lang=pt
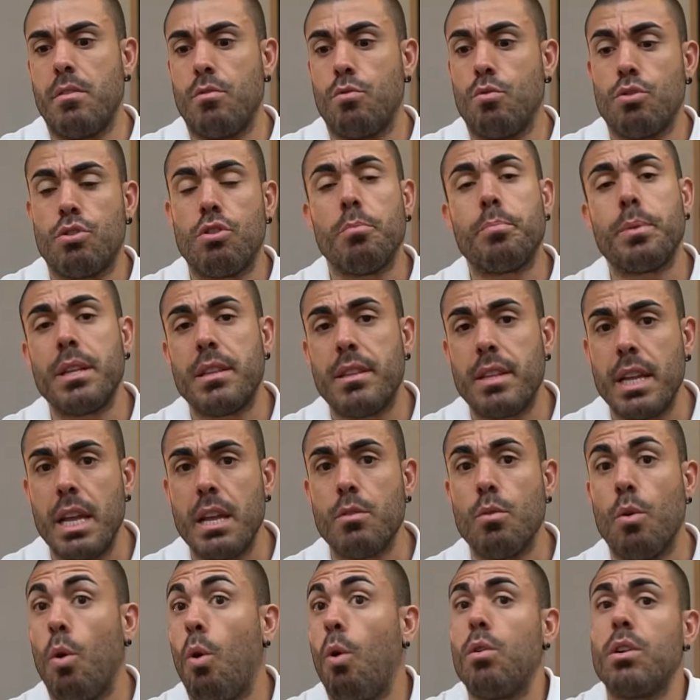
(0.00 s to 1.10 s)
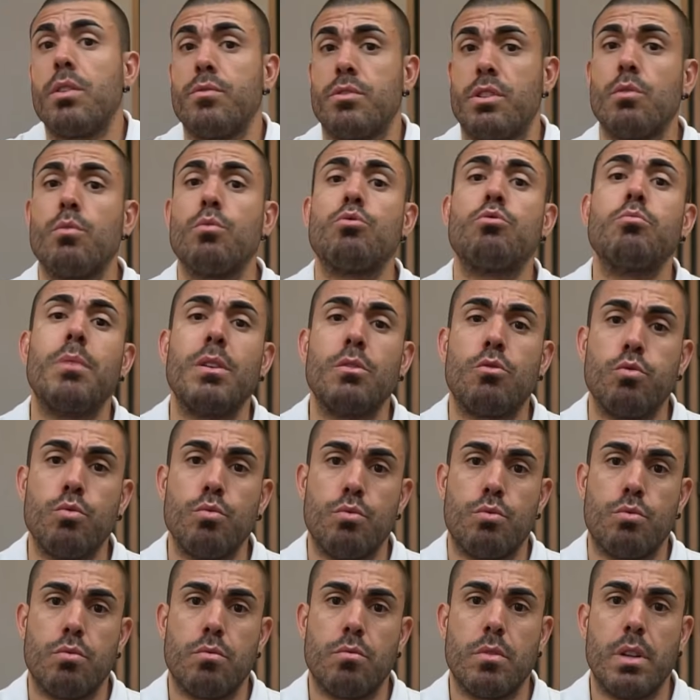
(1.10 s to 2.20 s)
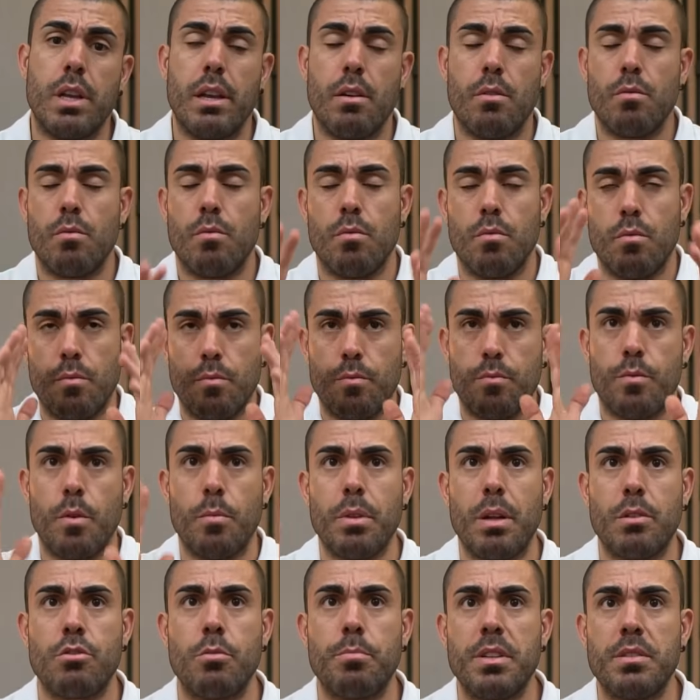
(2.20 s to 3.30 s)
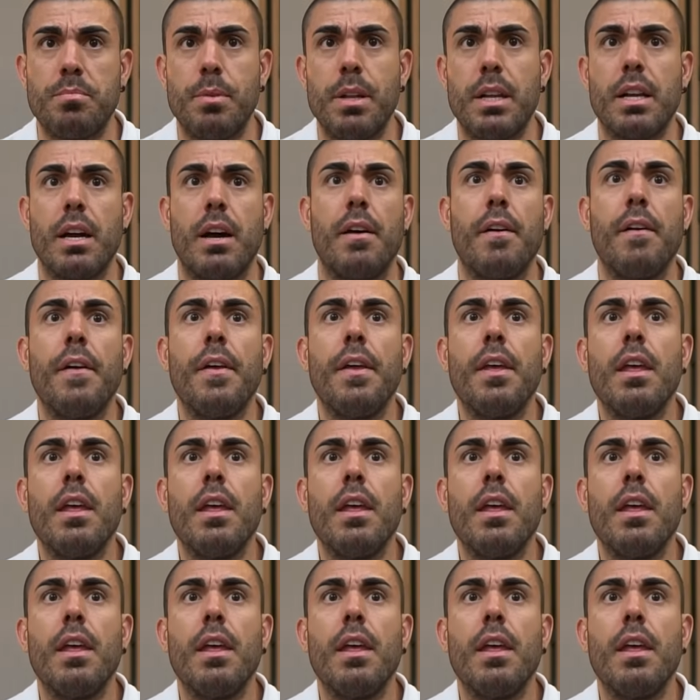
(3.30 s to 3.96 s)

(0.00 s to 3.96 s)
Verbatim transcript: do seu pré-treino, ou que você consuma junto. Né? Vamos lá, só para explicar.